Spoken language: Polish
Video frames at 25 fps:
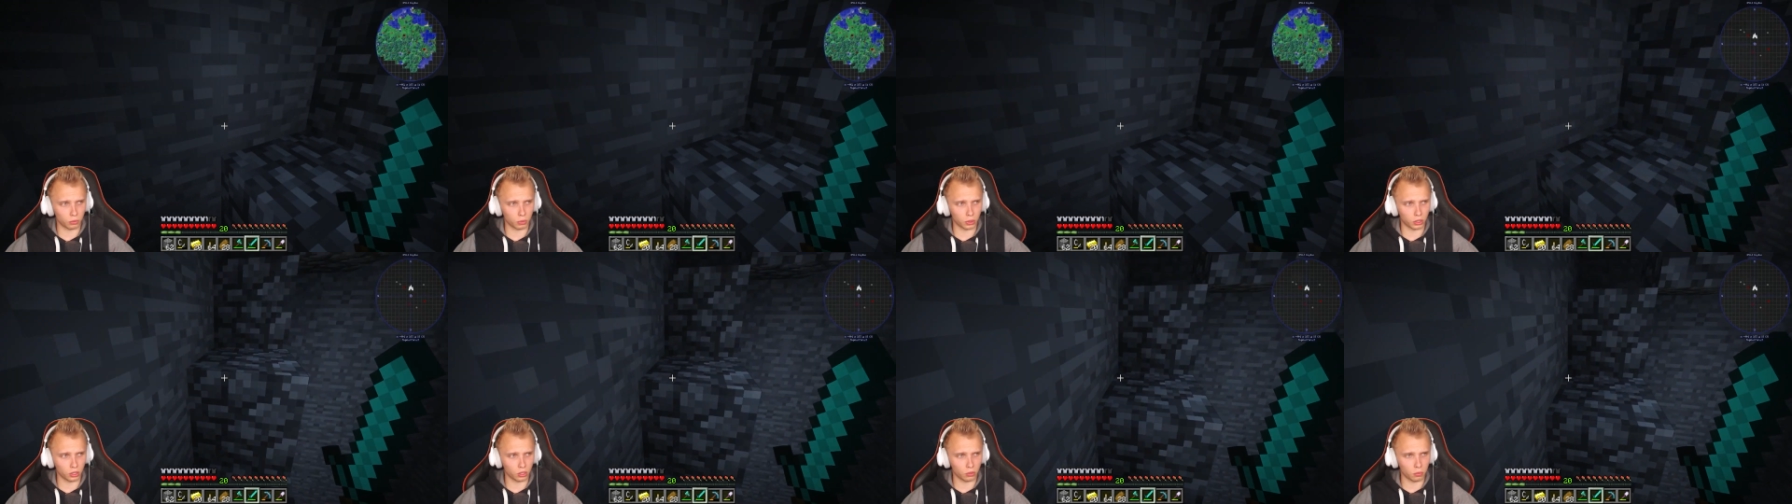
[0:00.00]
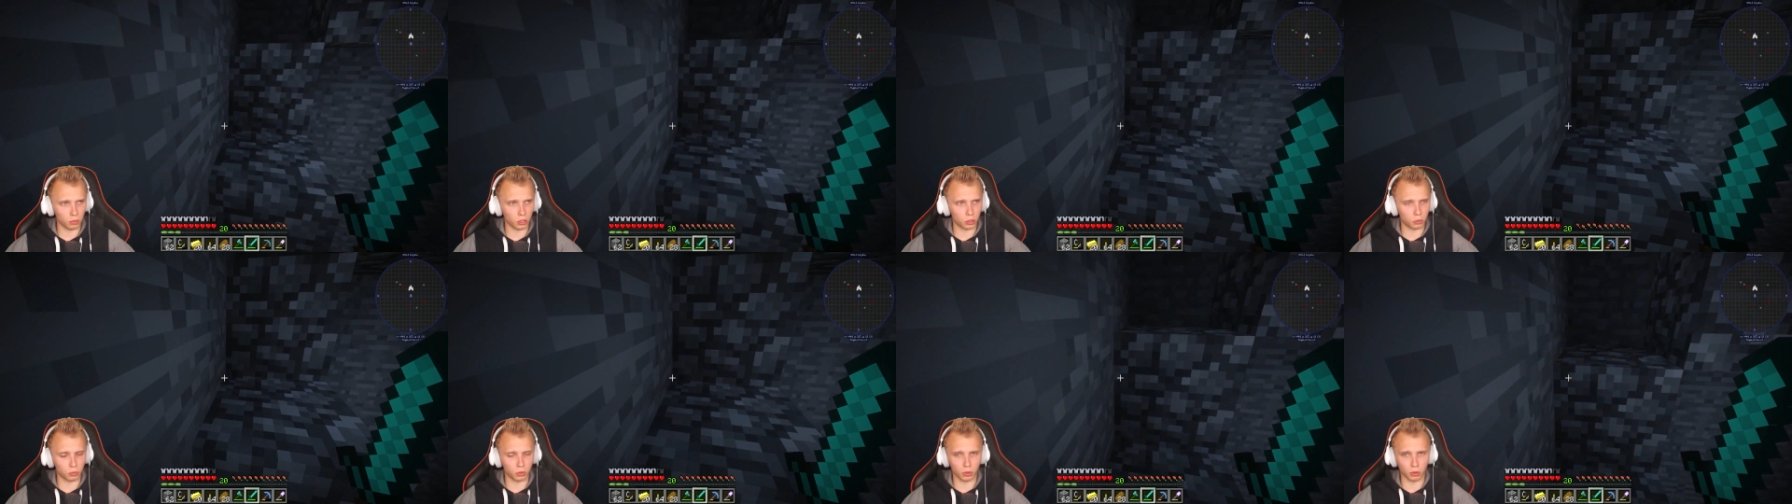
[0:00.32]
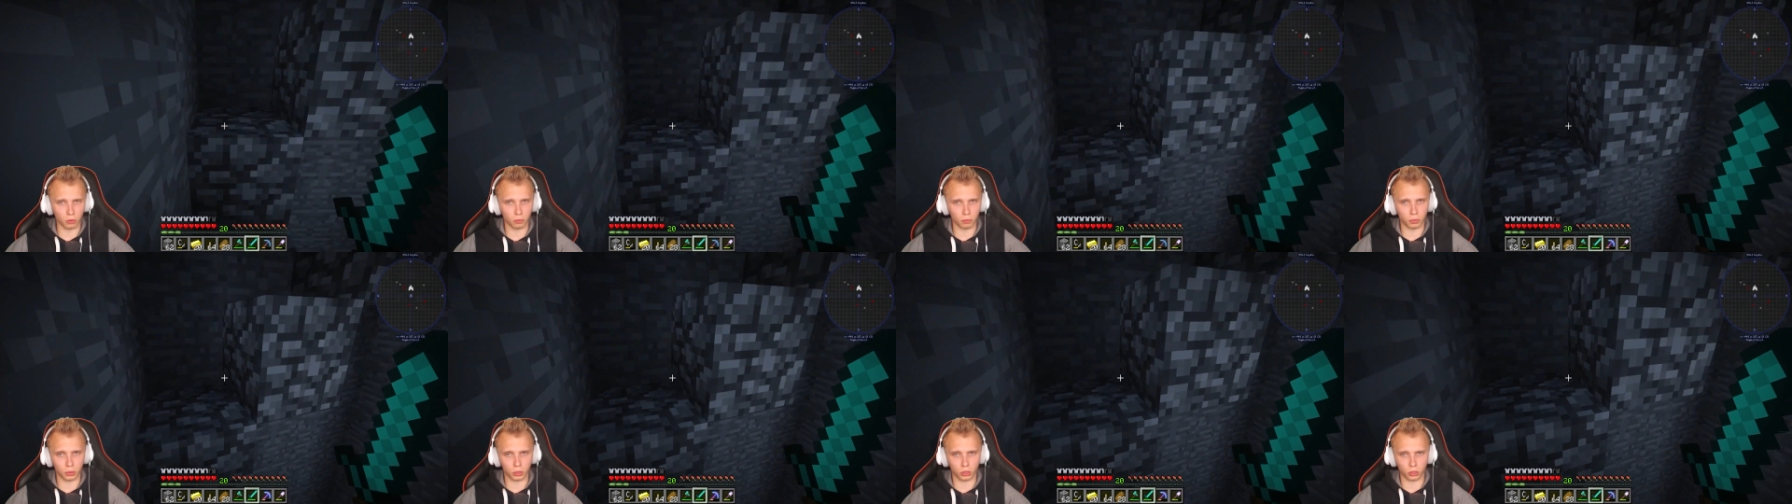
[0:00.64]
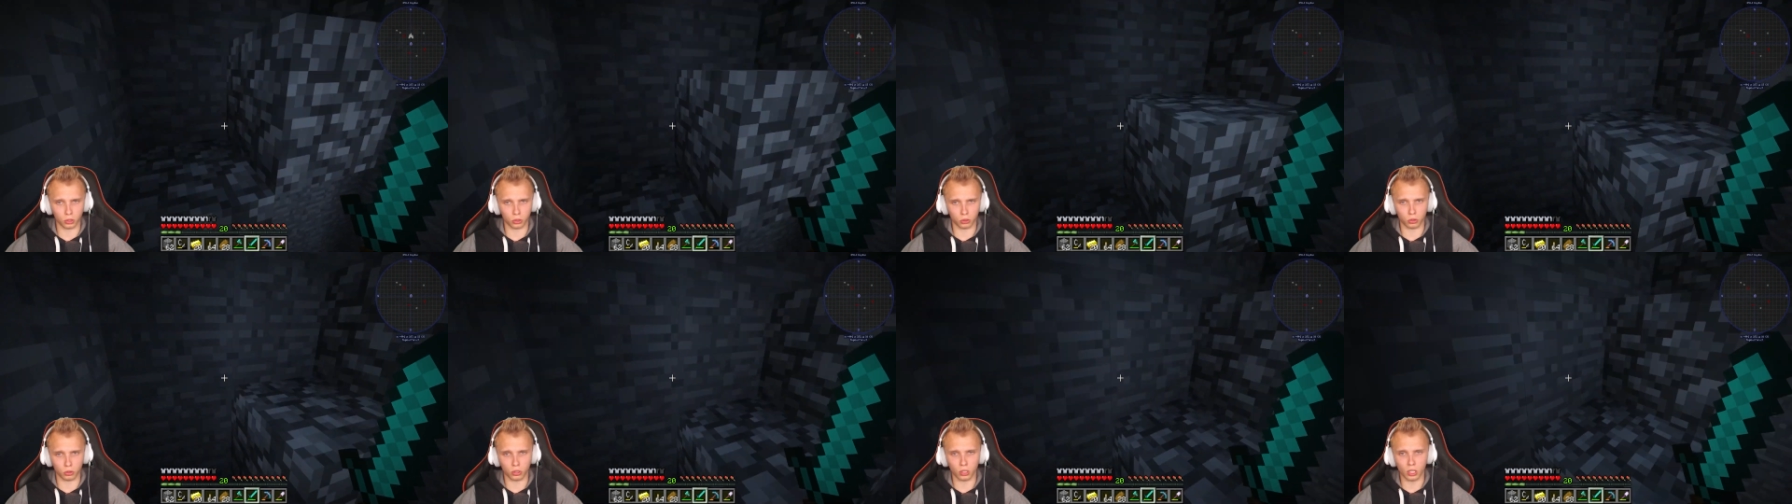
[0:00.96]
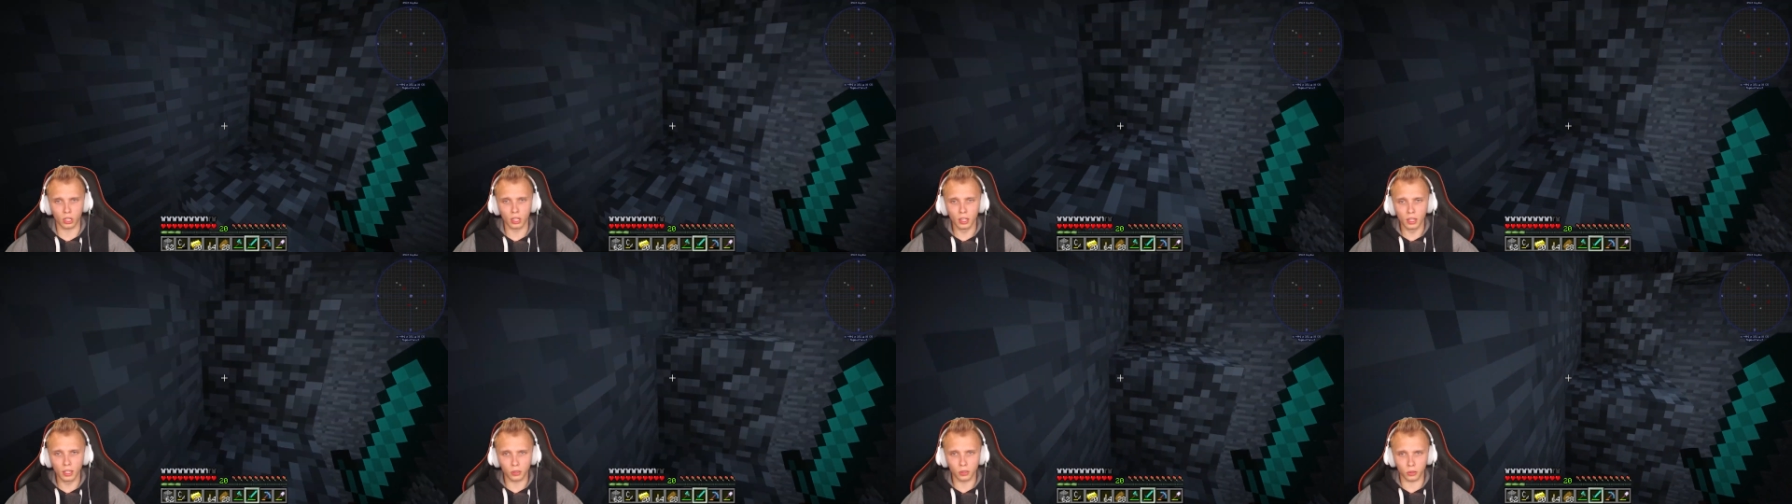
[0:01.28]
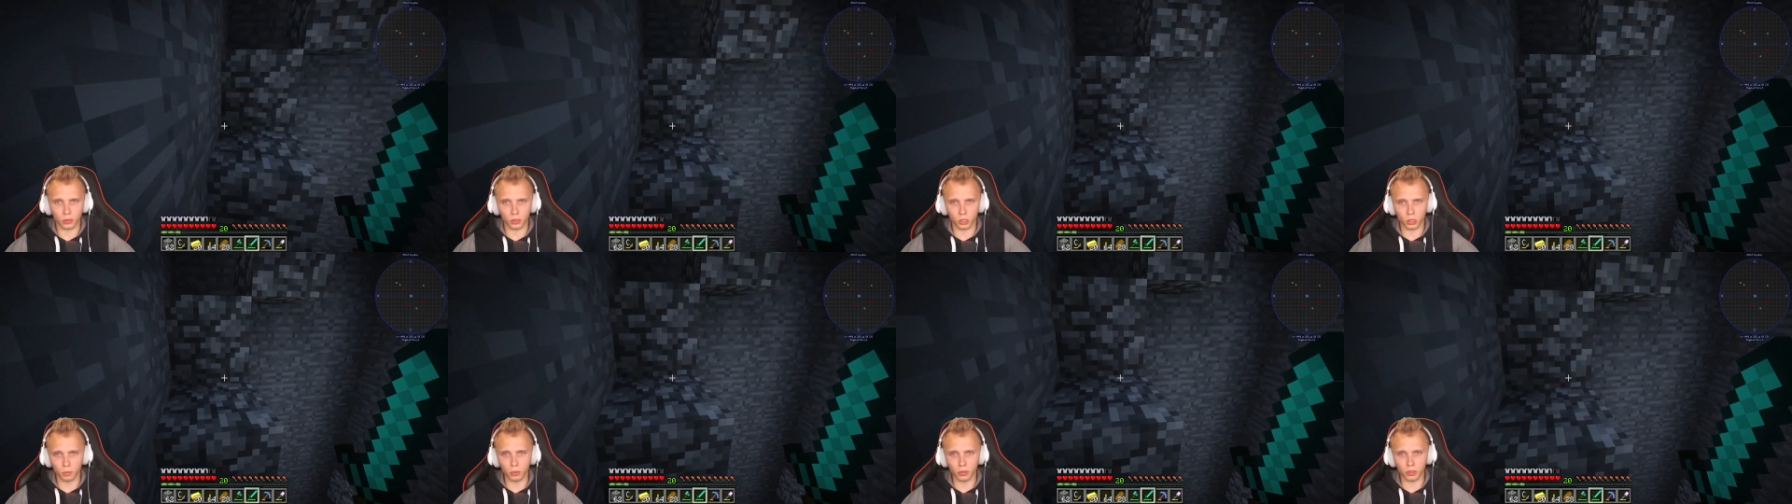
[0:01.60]
Bo też mieliśmy ją przecież już
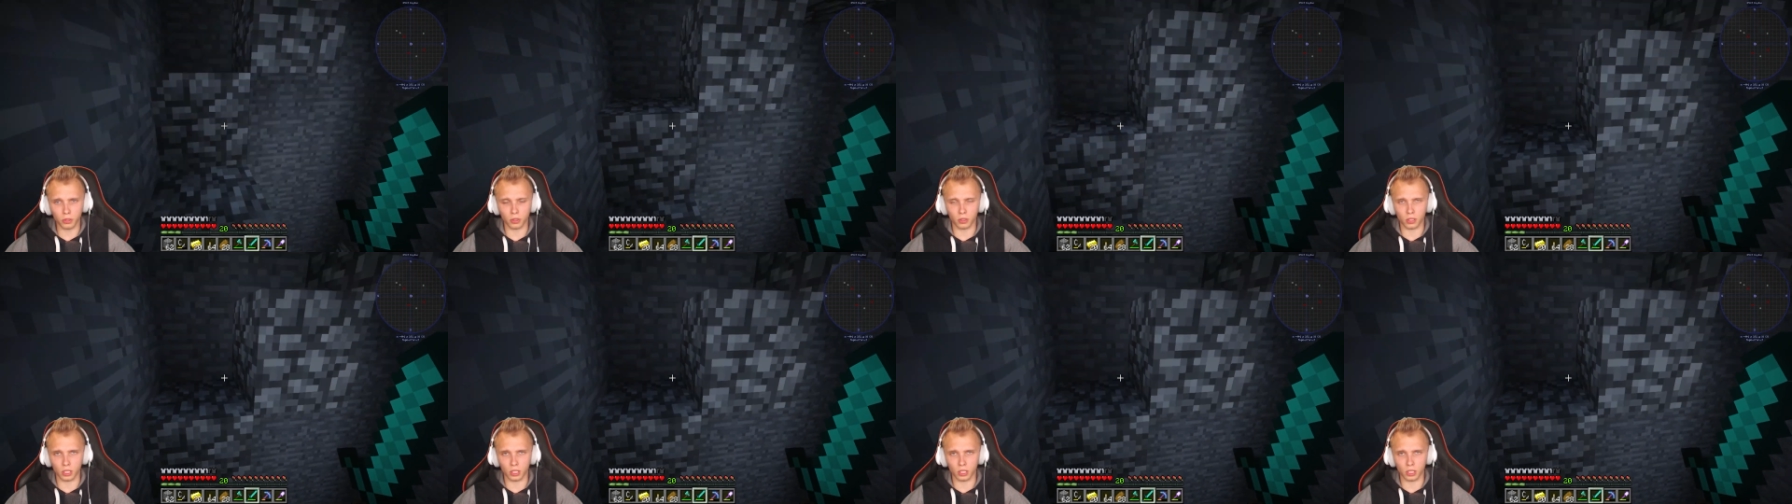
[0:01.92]
dosyć mocno